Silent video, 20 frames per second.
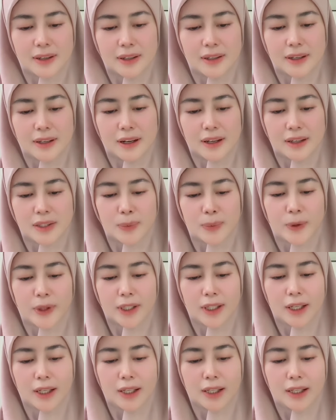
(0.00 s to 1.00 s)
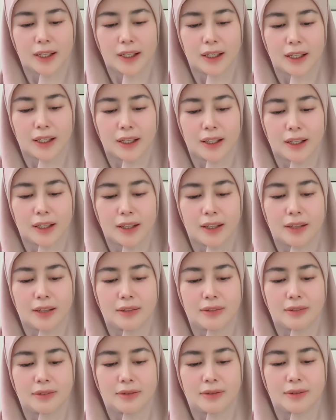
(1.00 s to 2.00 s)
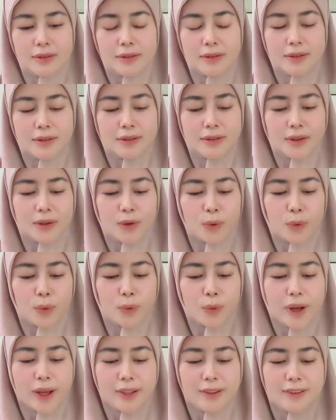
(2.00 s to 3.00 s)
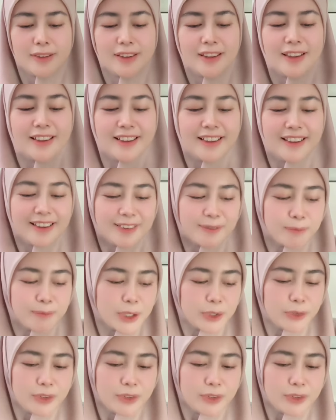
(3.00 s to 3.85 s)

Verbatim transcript: nah seperti ini wait aduh